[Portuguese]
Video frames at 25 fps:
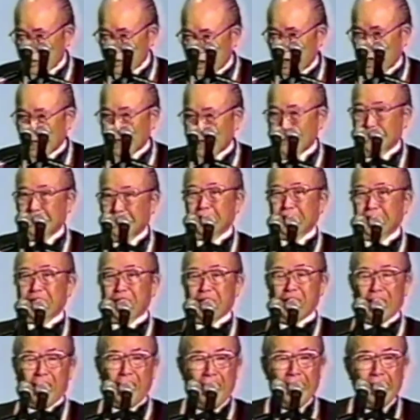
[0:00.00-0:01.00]
O homem se
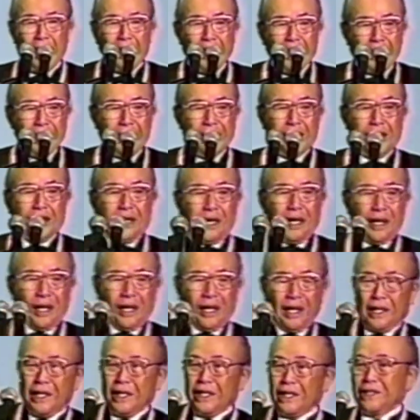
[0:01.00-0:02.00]
desespera e
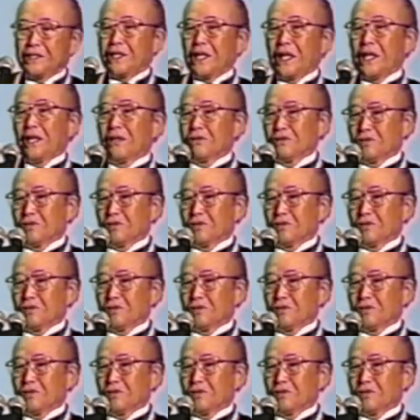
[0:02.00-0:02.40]
desiste?